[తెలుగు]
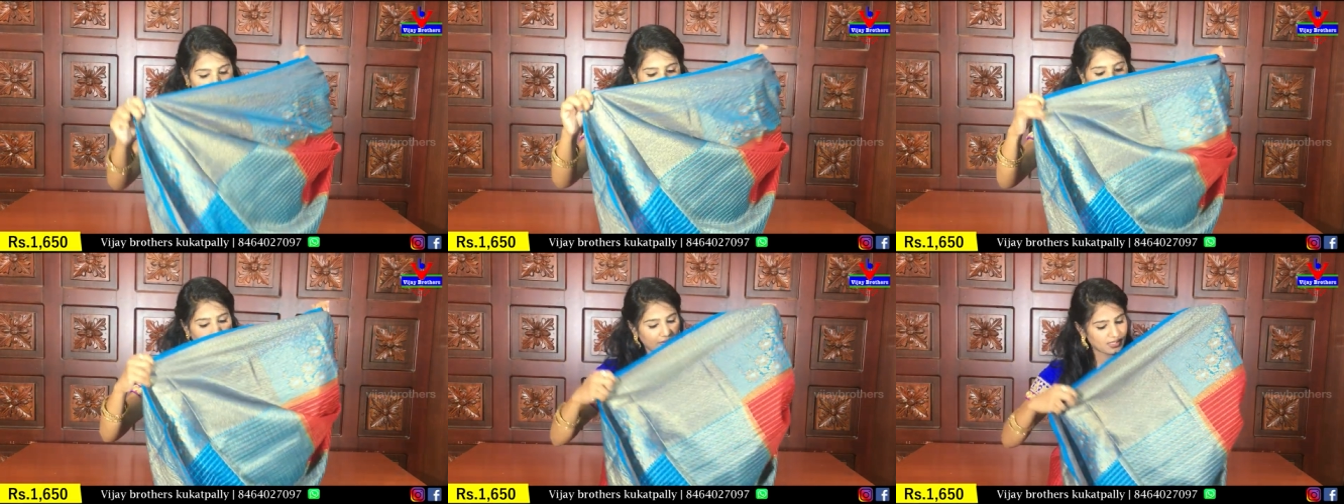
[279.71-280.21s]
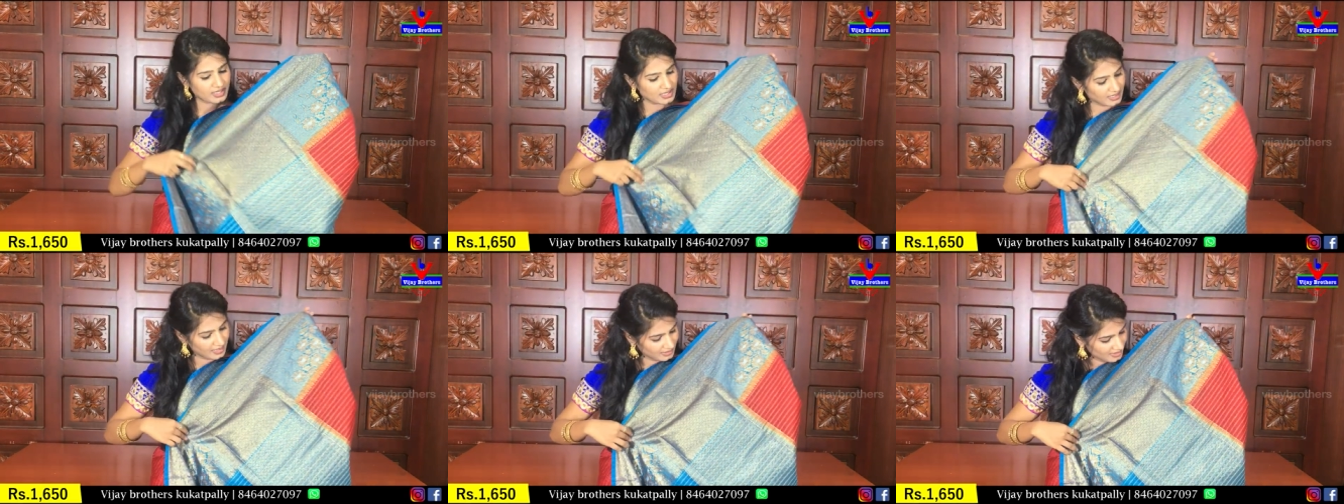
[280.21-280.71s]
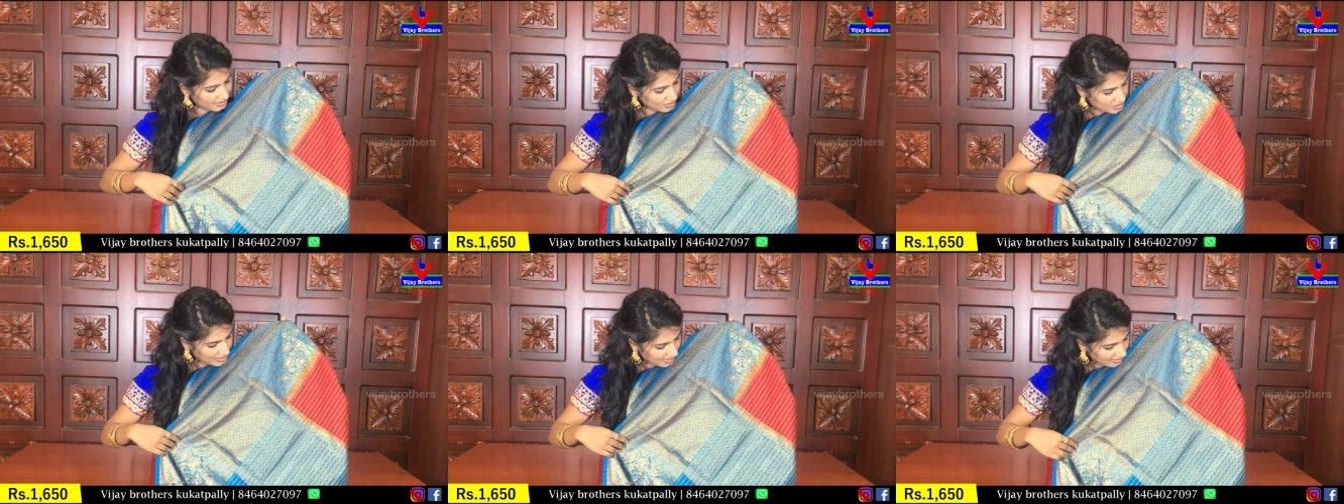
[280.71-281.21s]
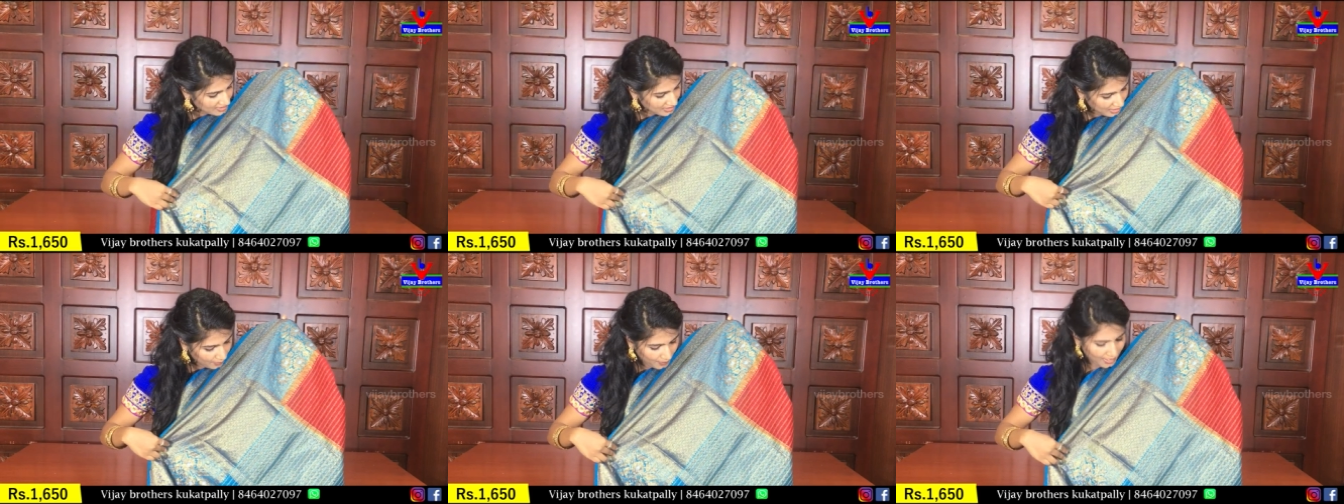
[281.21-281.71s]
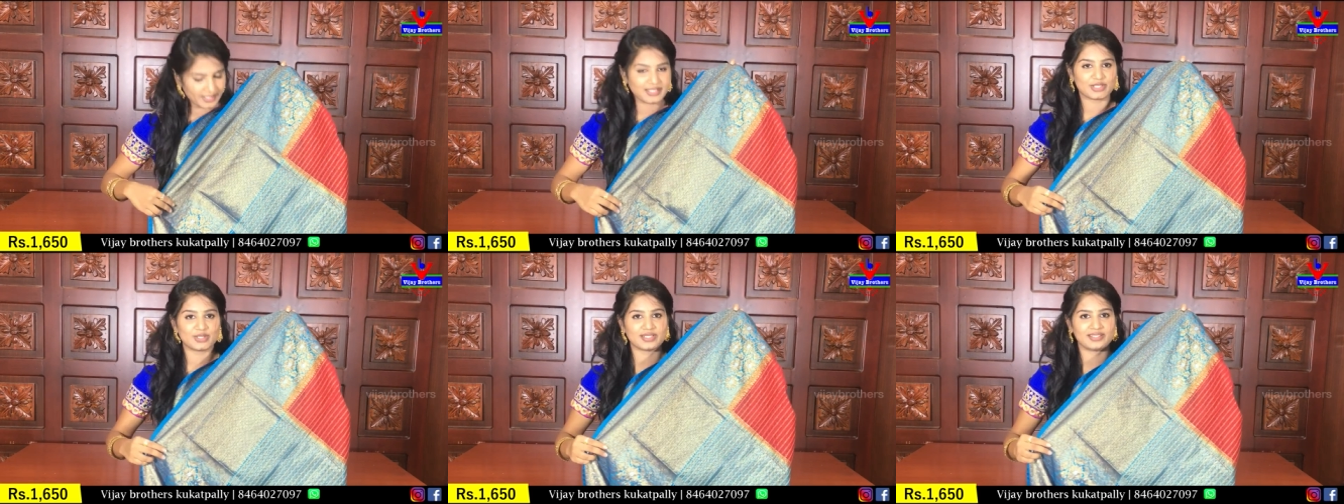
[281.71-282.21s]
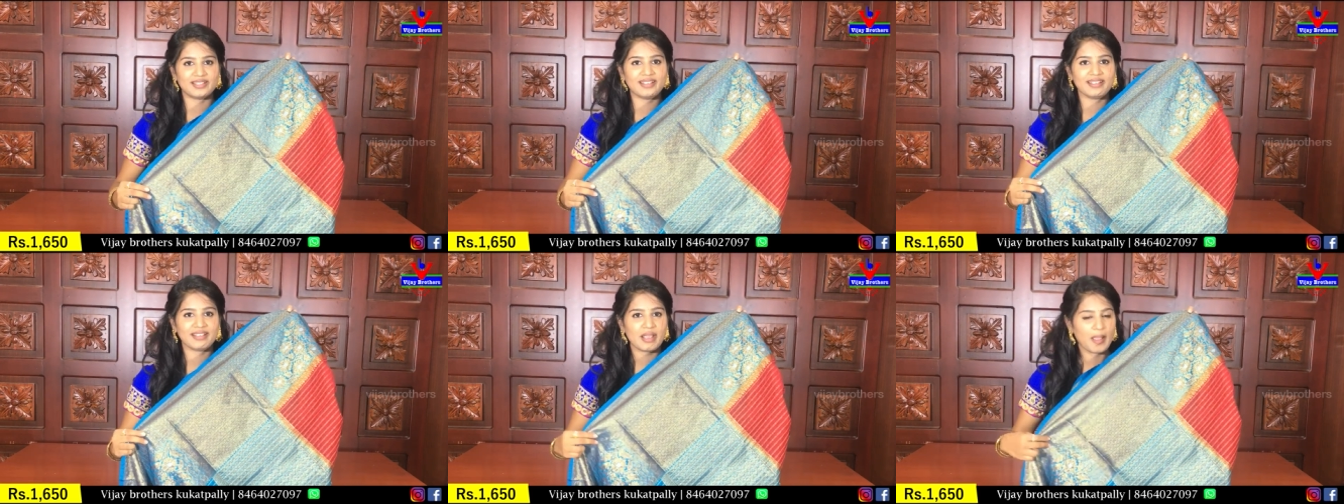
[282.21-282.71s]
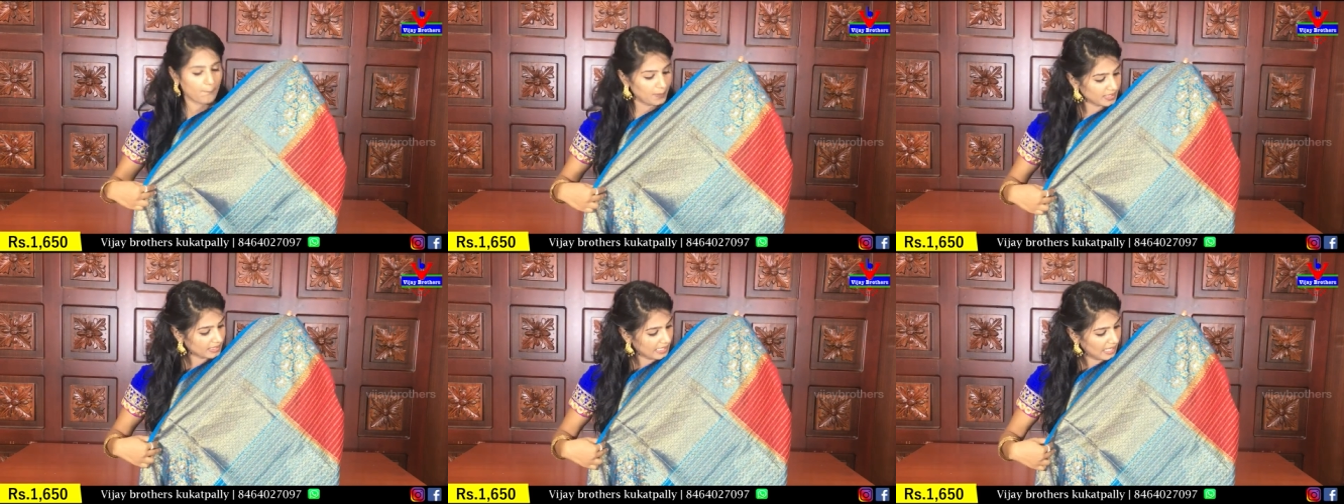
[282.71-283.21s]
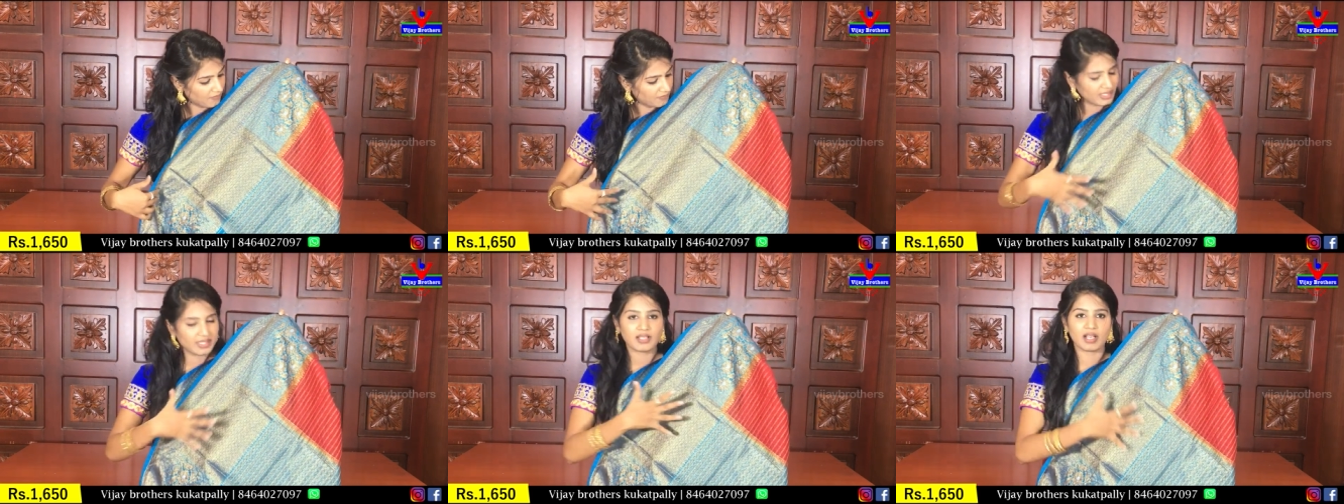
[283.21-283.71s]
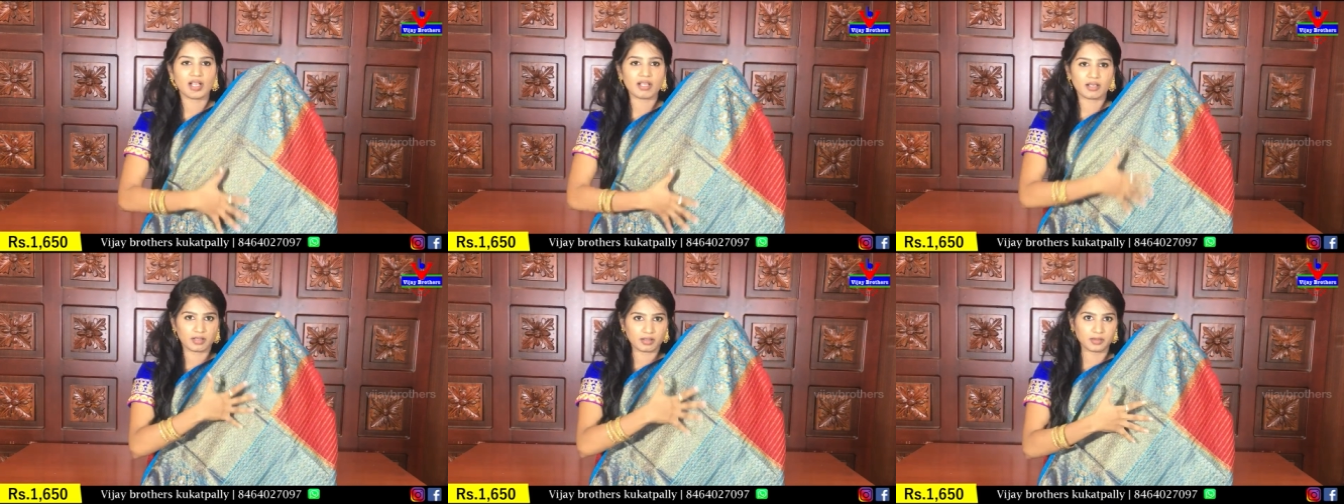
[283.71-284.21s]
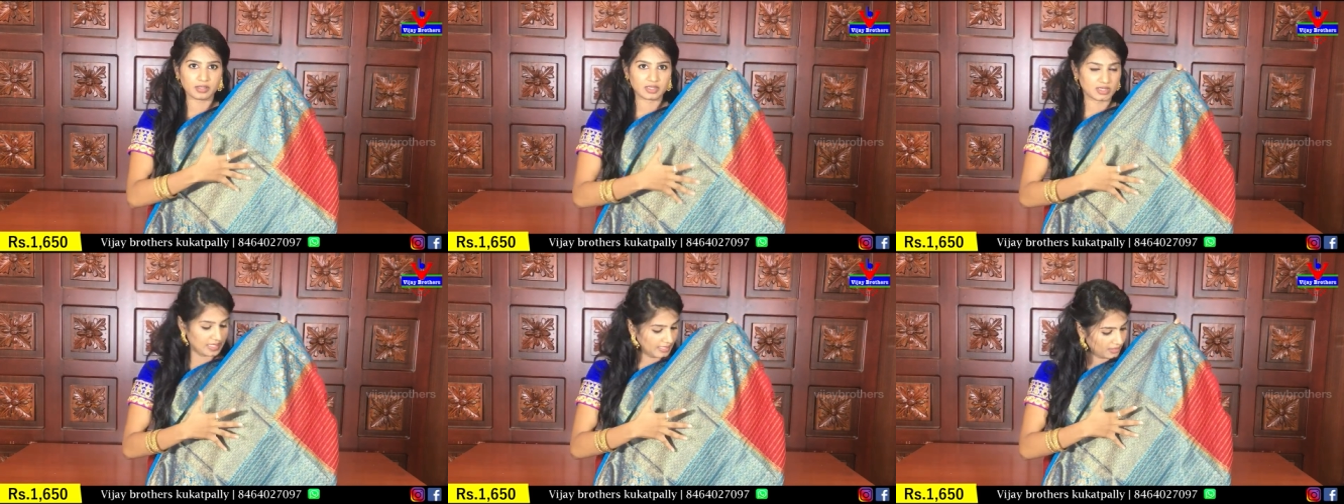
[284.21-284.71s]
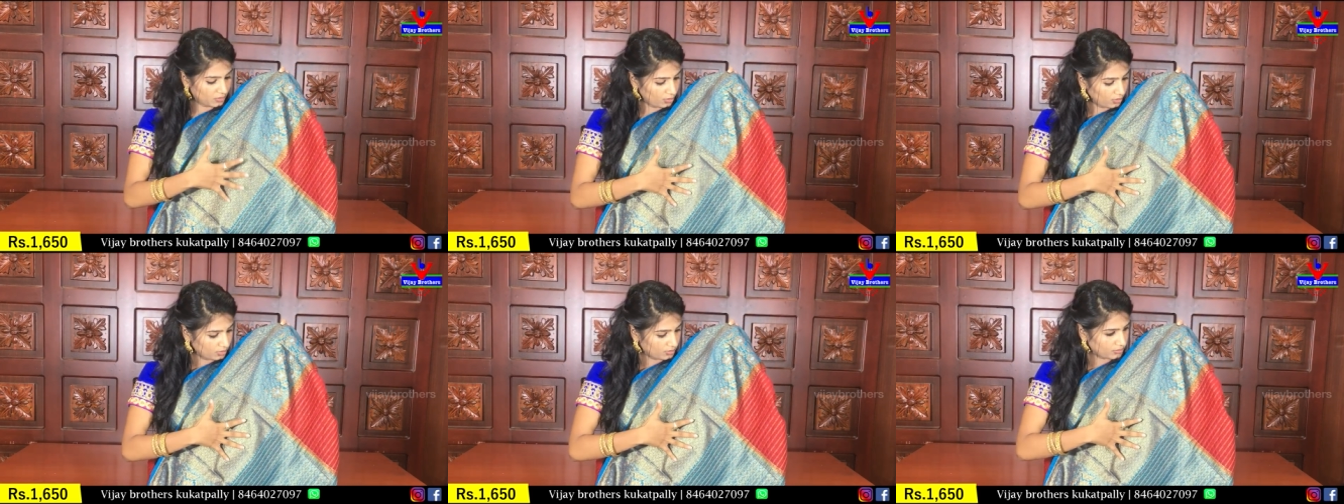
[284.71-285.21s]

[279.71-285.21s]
పళ్ళు ఫినిషింగ్ అయితే నాకు చాలా చాలా బాగా నచ్చింది మనకి హెవీగా ఏదో